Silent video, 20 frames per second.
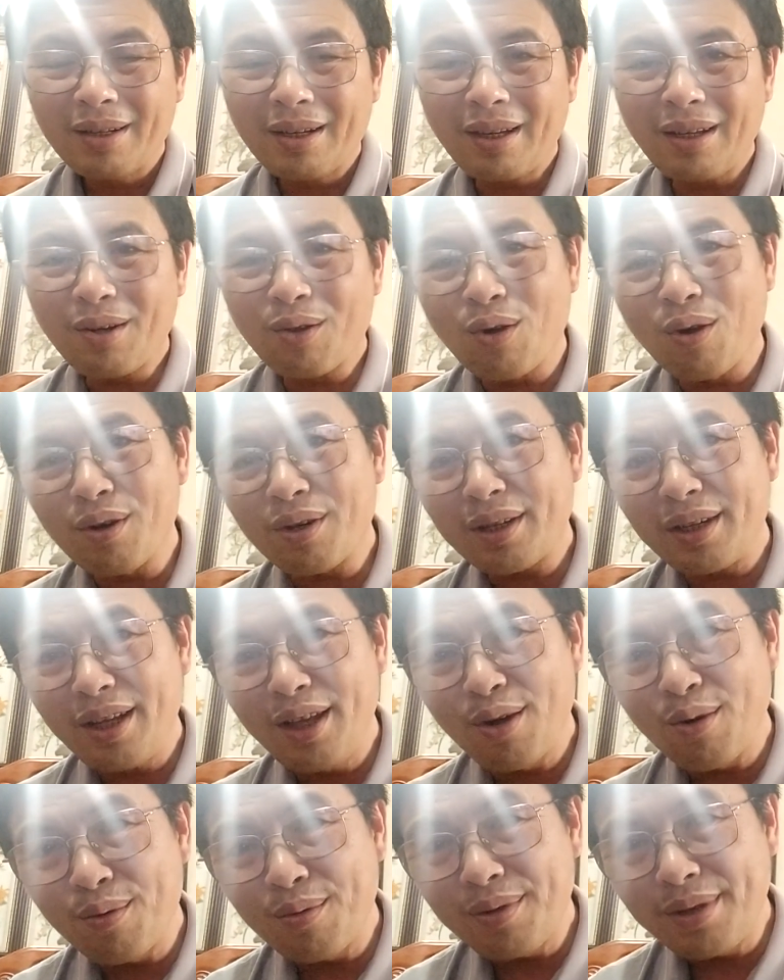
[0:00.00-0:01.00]
cái cốt
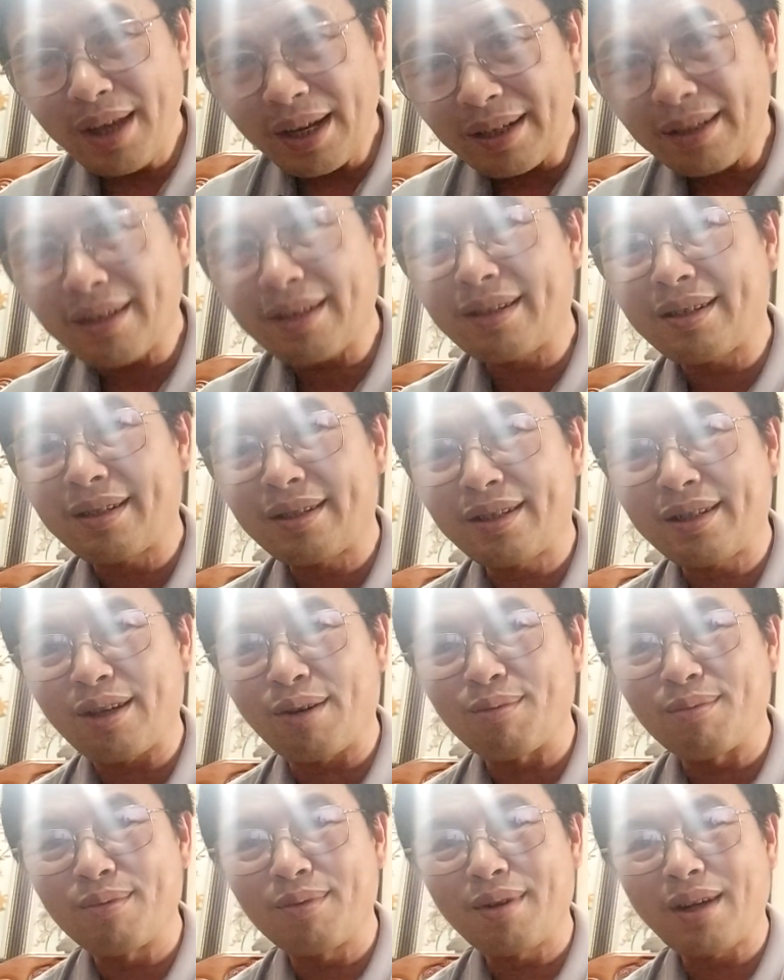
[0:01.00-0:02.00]
yếu nhất
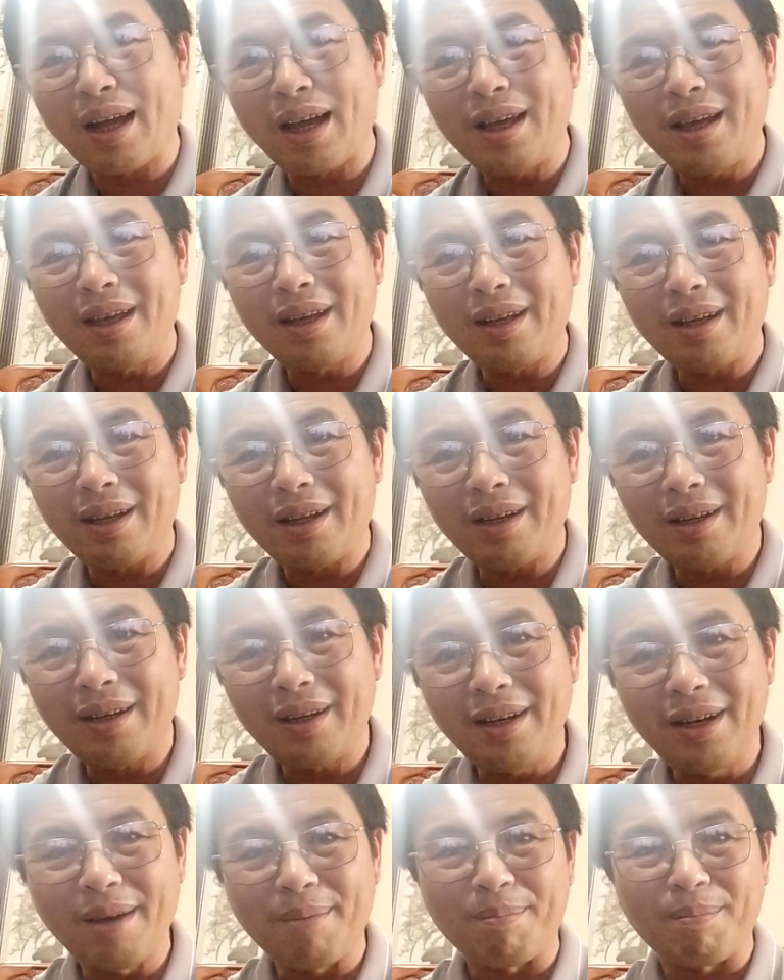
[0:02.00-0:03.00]
trong cái
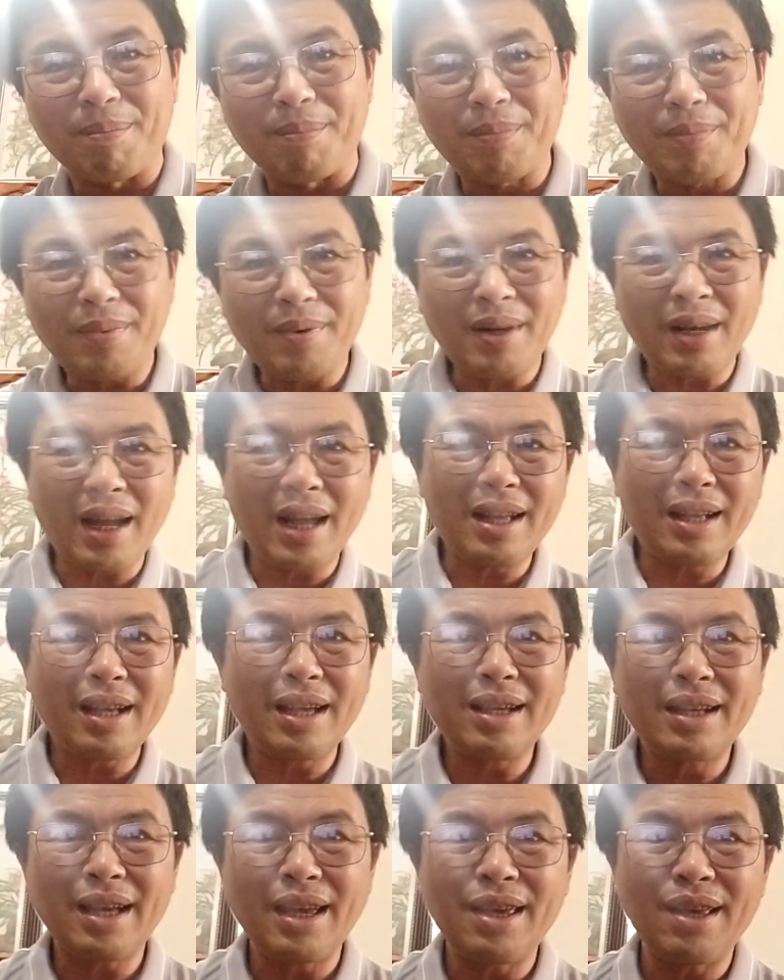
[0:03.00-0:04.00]
điểm cái
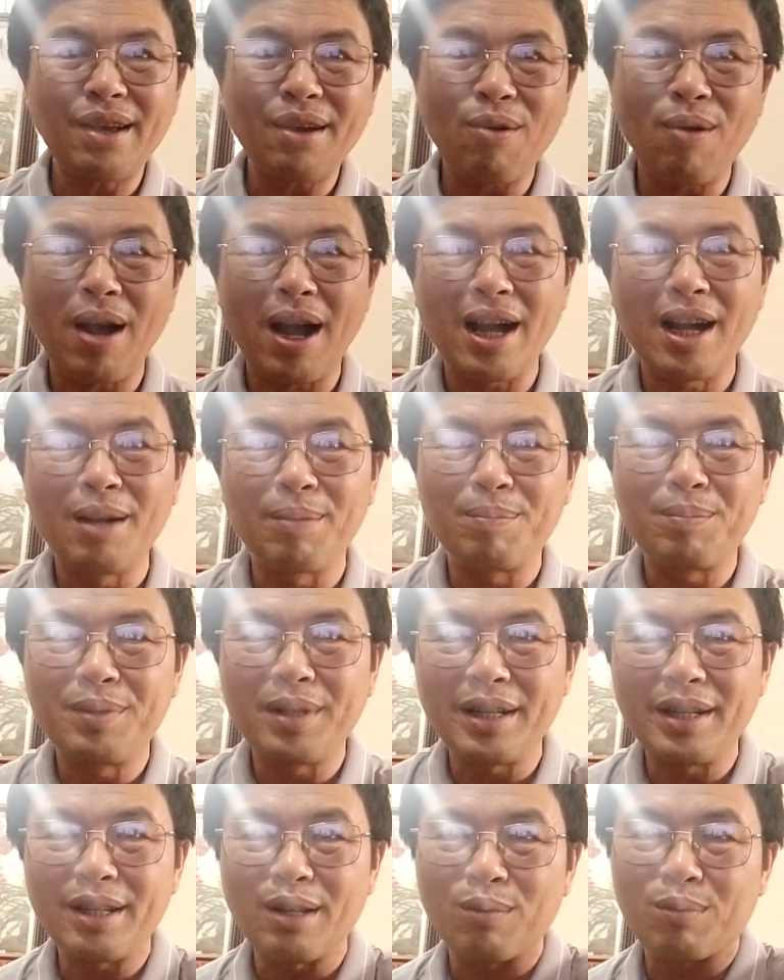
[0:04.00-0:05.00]
cái cái hòa hợp
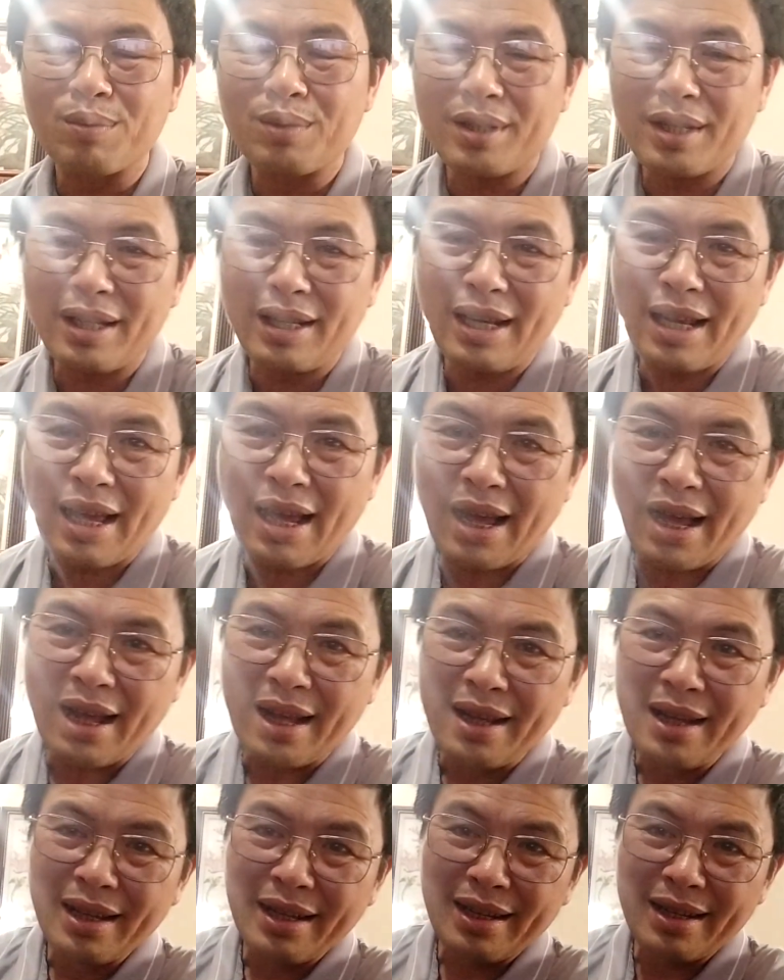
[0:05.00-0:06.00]
dân tộc chính là
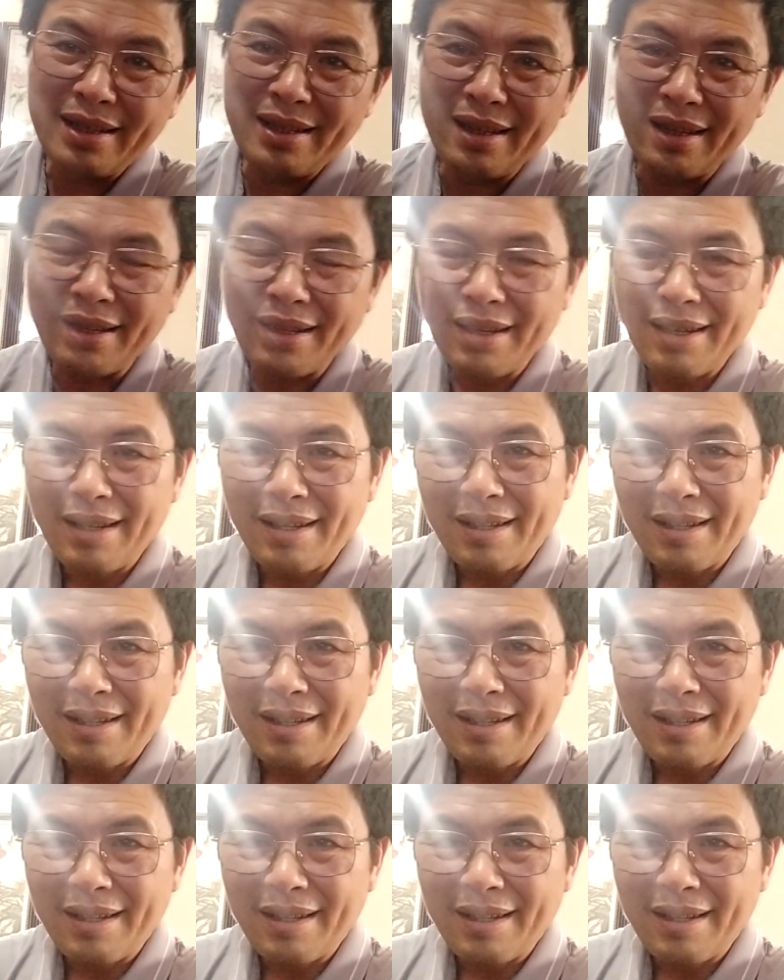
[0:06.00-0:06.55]
cái gì